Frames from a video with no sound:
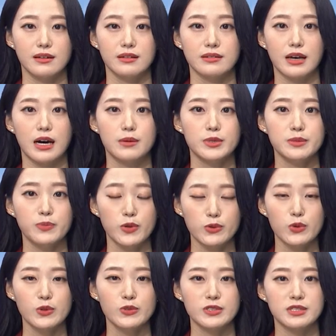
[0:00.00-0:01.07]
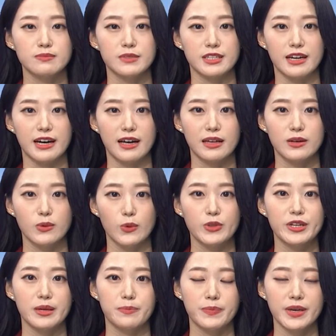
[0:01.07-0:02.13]
다음은 포토뉴스입니다.
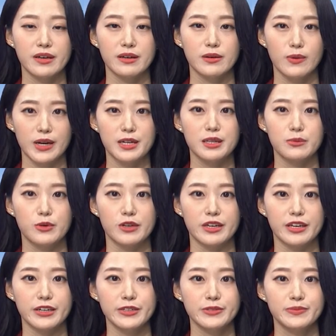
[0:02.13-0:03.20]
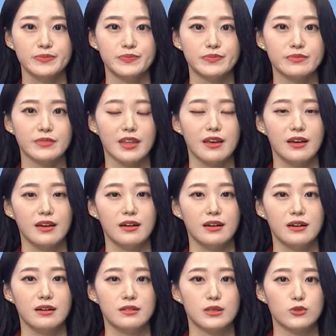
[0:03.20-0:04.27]
오늘 에픽 확인해 볼게요.
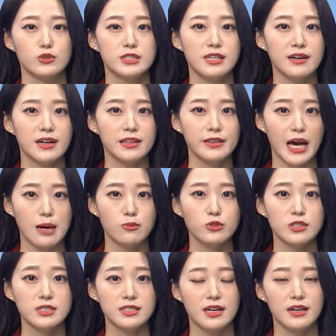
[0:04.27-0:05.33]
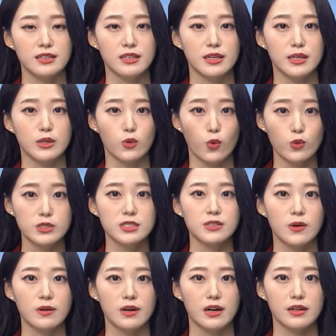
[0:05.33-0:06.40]
네, 울창한 나무들 사이에
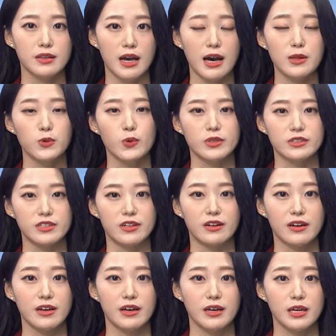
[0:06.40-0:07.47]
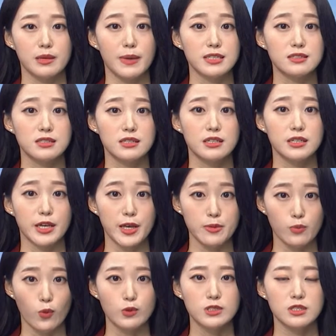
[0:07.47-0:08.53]
고즈넉한 한옥들, 마치 옛
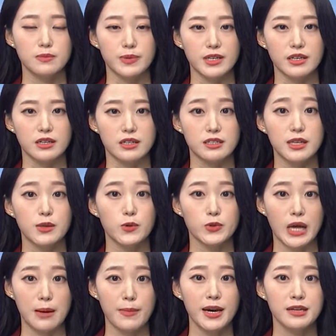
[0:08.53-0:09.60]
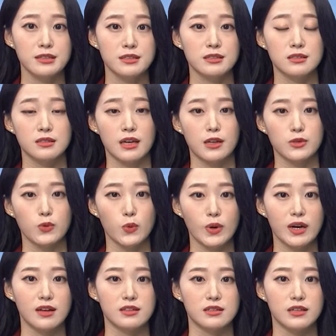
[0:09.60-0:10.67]
모습이 그대로 남아있는 듯한
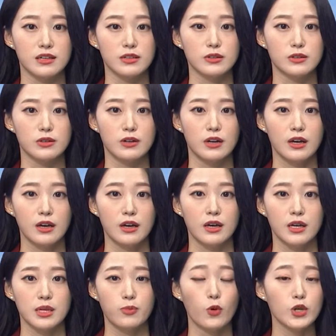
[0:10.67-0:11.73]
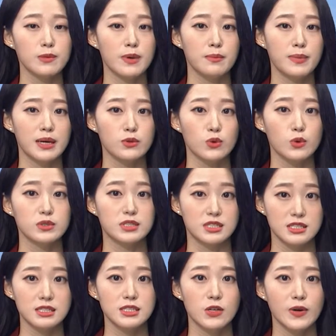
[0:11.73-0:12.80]
공간인데요. 보기만 봐도
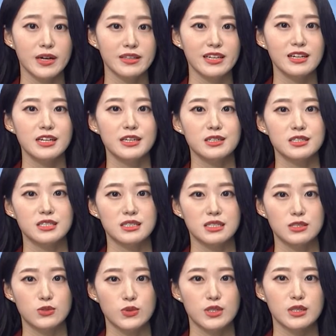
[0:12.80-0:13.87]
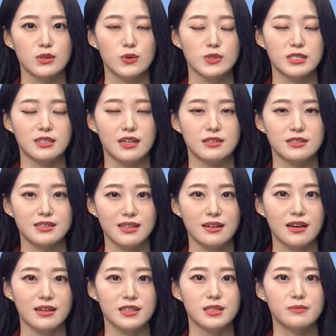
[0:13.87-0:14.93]
진정한 힐링을 즐길 수 있는 곳이라는
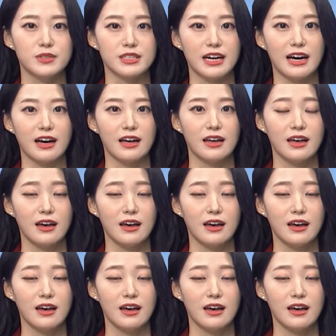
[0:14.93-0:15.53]
생각이 듭니다.